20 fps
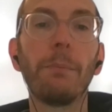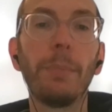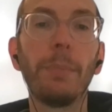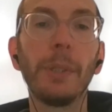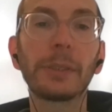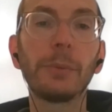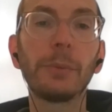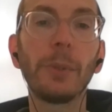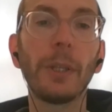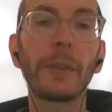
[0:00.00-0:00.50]

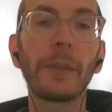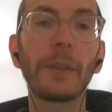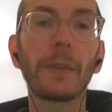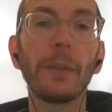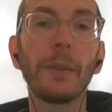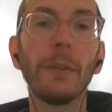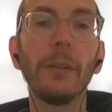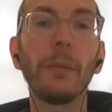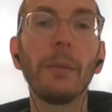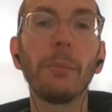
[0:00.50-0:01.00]
Per
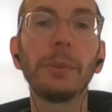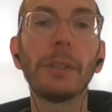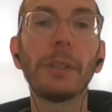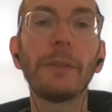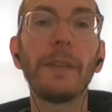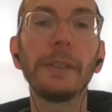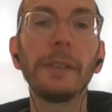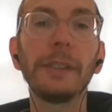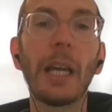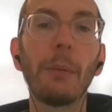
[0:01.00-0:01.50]
questo
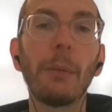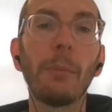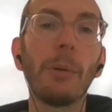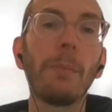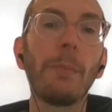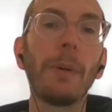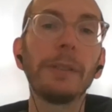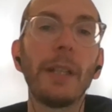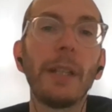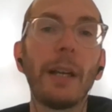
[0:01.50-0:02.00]

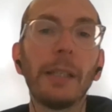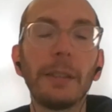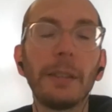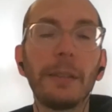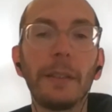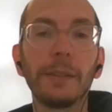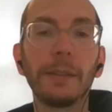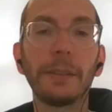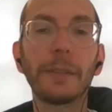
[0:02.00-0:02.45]
preferiamo parlare di